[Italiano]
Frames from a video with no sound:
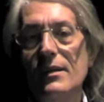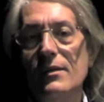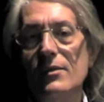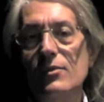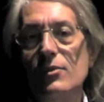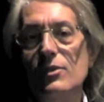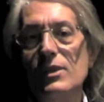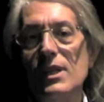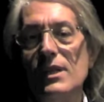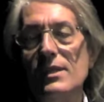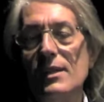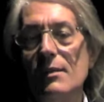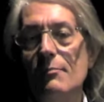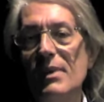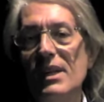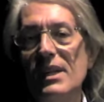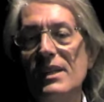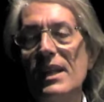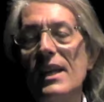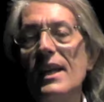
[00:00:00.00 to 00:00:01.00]

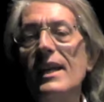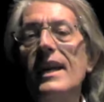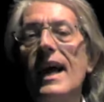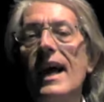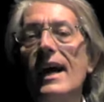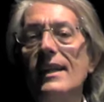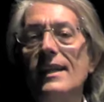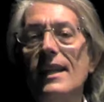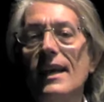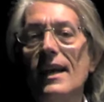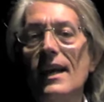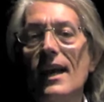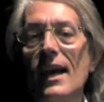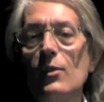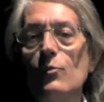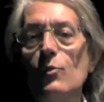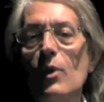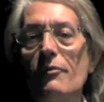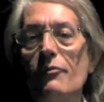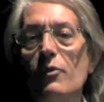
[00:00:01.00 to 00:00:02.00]
sostanzialmente legata
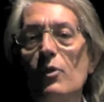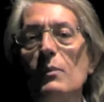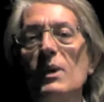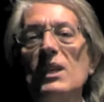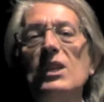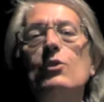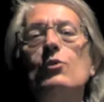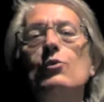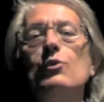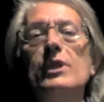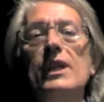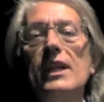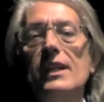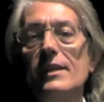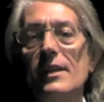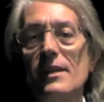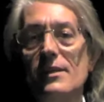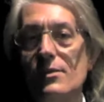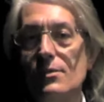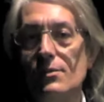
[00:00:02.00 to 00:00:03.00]
ad una forma di
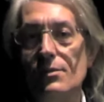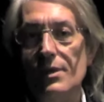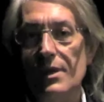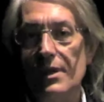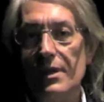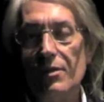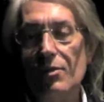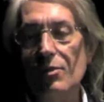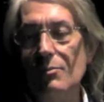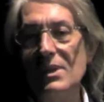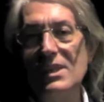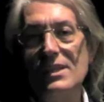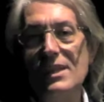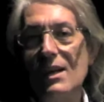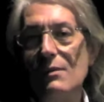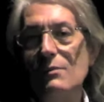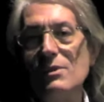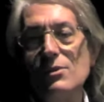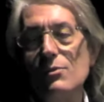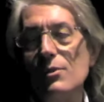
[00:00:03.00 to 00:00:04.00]
contrattazione, come se
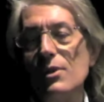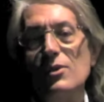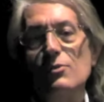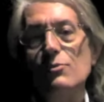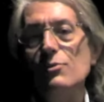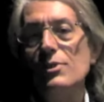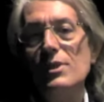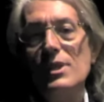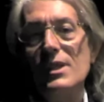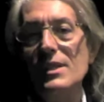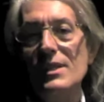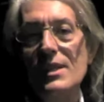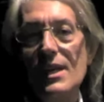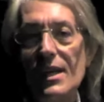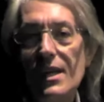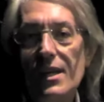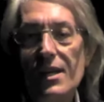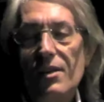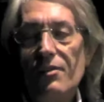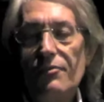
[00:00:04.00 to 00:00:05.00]
la questione
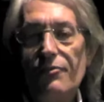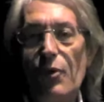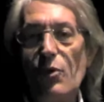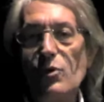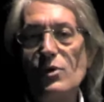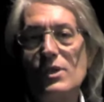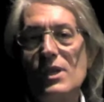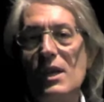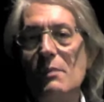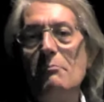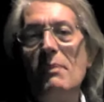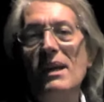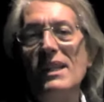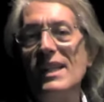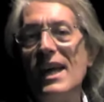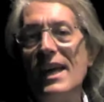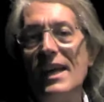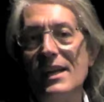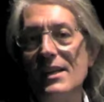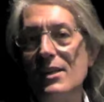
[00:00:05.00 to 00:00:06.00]
giustizia fosse
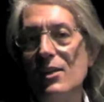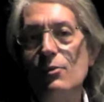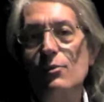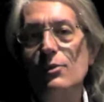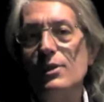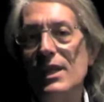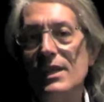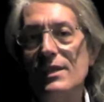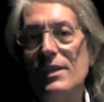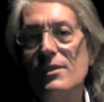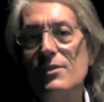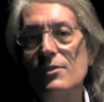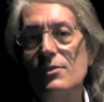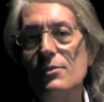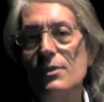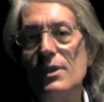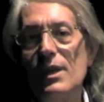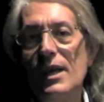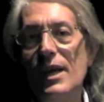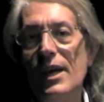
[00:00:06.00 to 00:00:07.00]
materia di
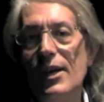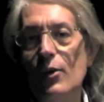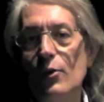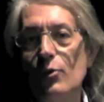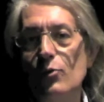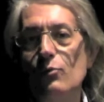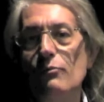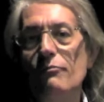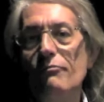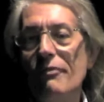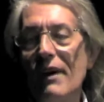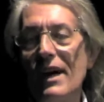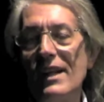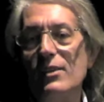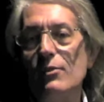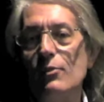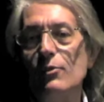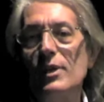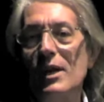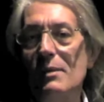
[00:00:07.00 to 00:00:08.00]
contrattazione e non un
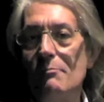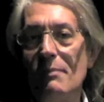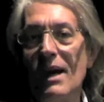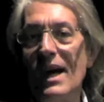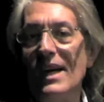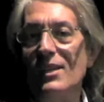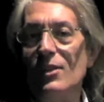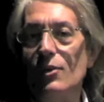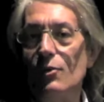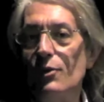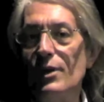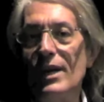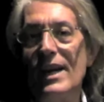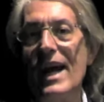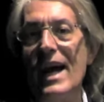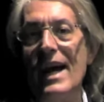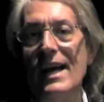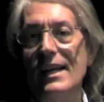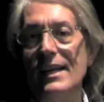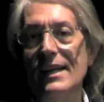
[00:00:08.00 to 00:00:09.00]
fatto drammatico,
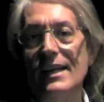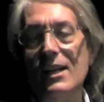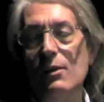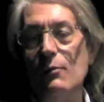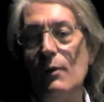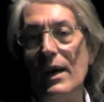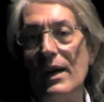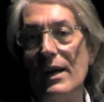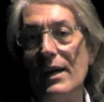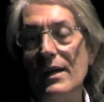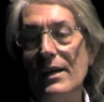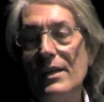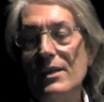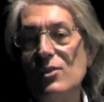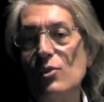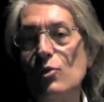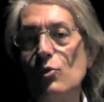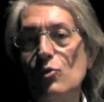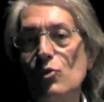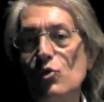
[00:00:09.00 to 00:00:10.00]
reale, nel quale
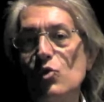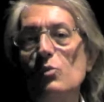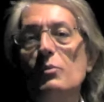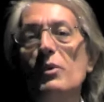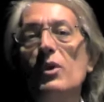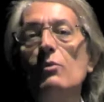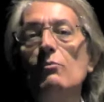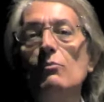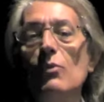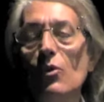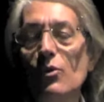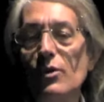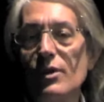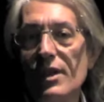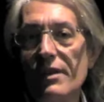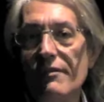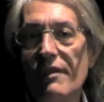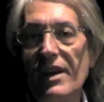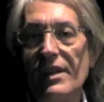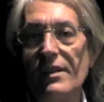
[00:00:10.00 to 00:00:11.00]
si consumano
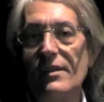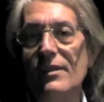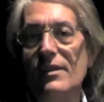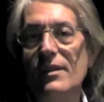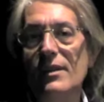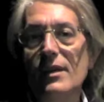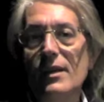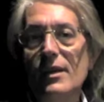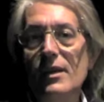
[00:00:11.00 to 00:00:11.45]
molti eventi,